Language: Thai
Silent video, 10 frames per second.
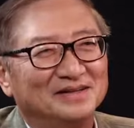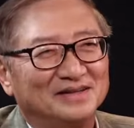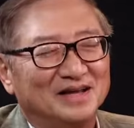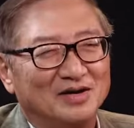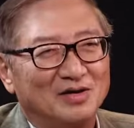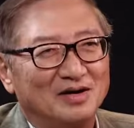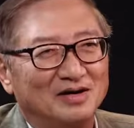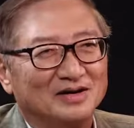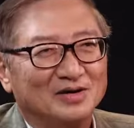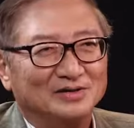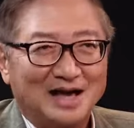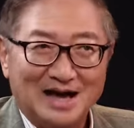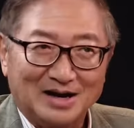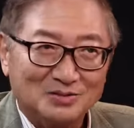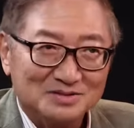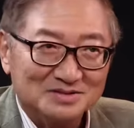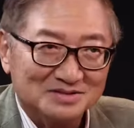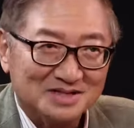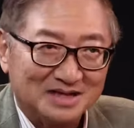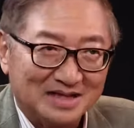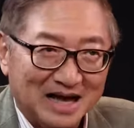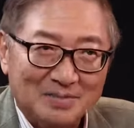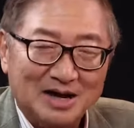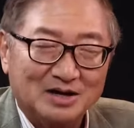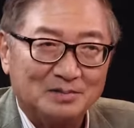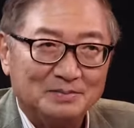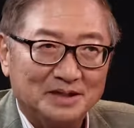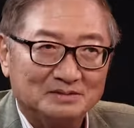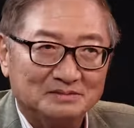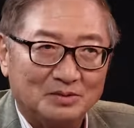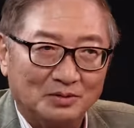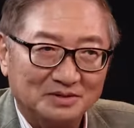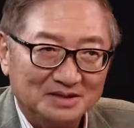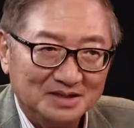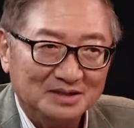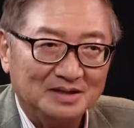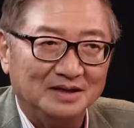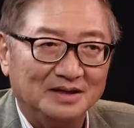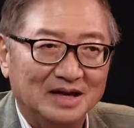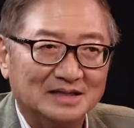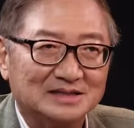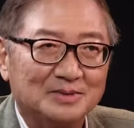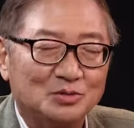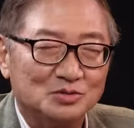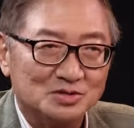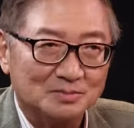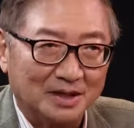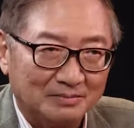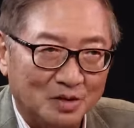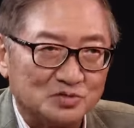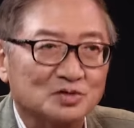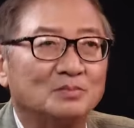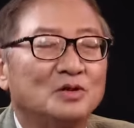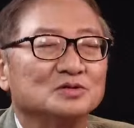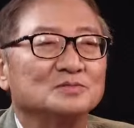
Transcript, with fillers: แต่ก็ก็ถ้าหากคุณเศรษฐามาก็เป็นคนที่น่าจะมีคุณสมบัติเหมาะสมพอส